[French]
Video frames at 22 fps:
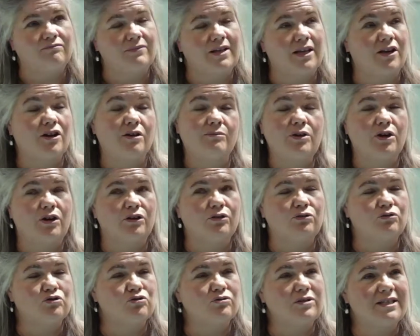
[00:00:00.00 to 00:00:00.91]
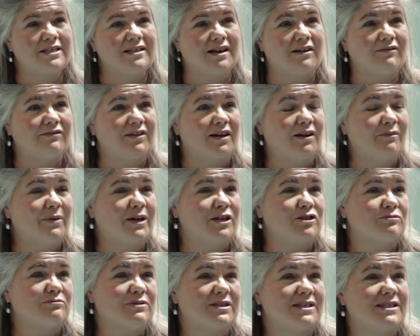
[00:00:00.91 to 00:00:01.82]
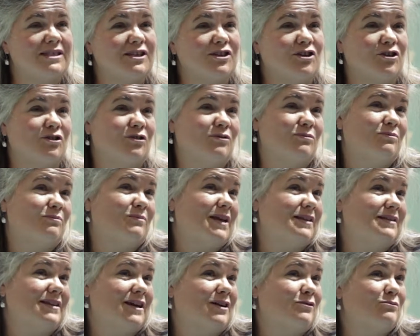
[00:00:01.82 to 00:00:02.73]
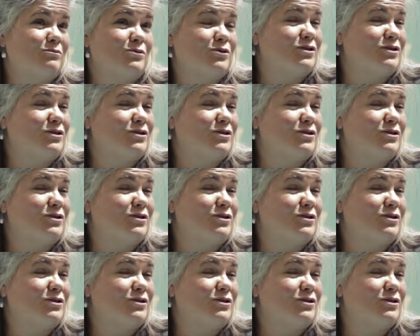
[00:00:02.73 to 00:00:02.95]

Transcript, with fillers: Et comme il y aura toujours des enfants, ben je me dis que maintenant ou plus